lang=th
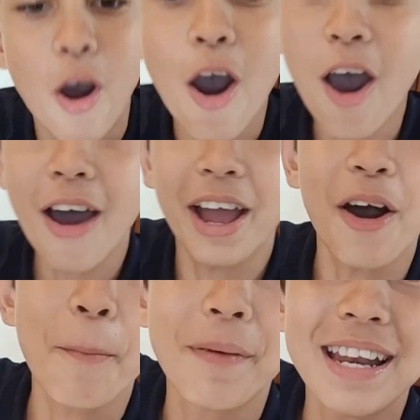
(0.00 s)
โอ้ย
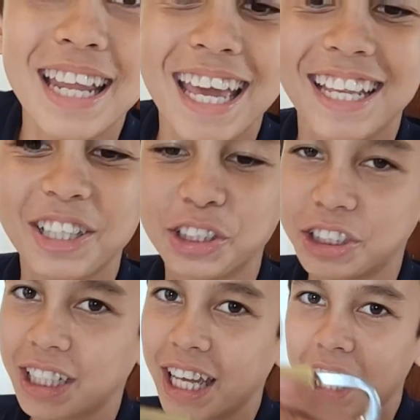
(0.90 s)
open it you
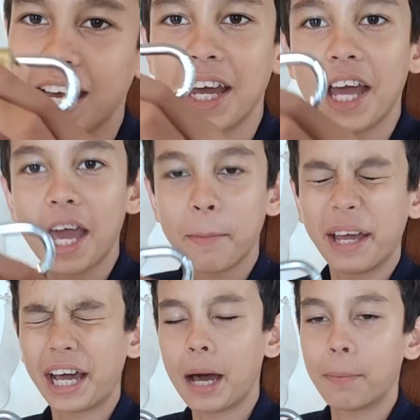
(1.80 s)
see เห็นไหม
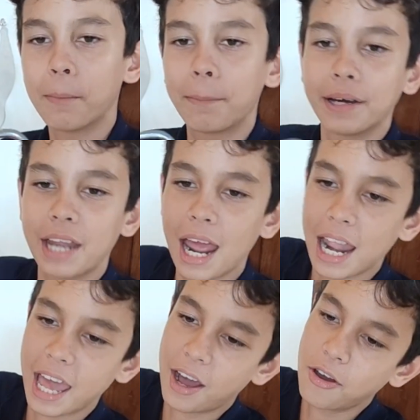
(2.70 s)
ครับผมเปิดได้
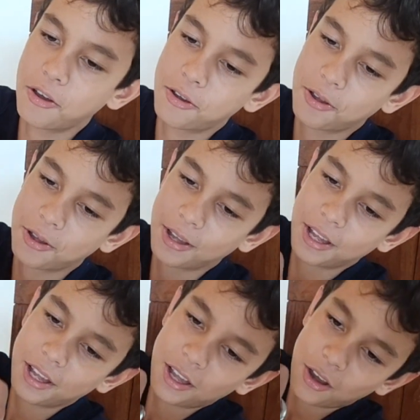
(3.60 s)
แล้ว
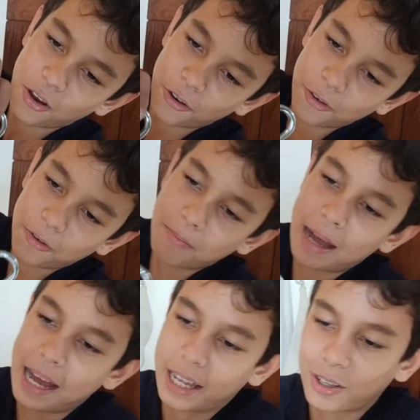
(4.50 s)
โอ้
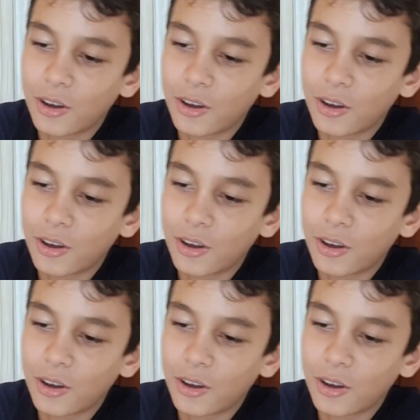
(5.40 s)
my